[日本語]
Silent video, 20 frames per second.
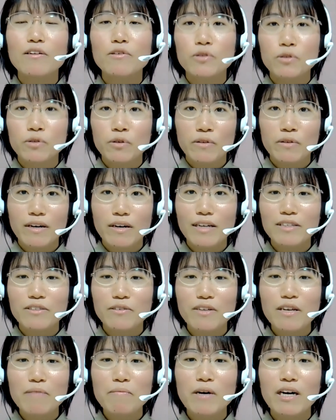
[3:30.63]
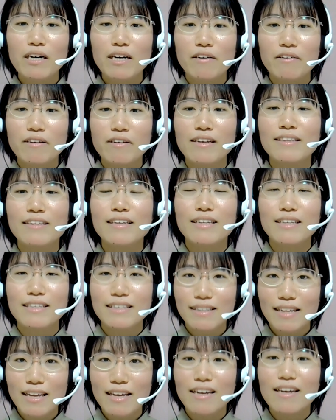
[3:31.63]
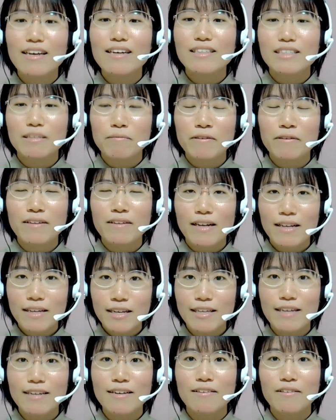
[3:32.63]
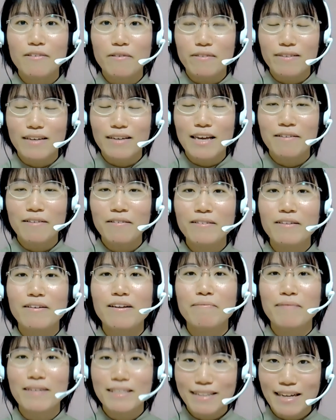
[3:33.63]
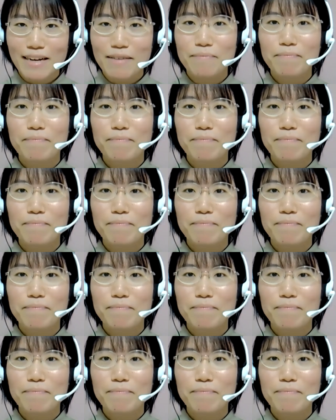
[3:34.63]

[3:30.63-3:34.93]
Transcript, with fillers: 重要な箇所に文句を引いたりして、自分なりにテキストを使い込んでおりました。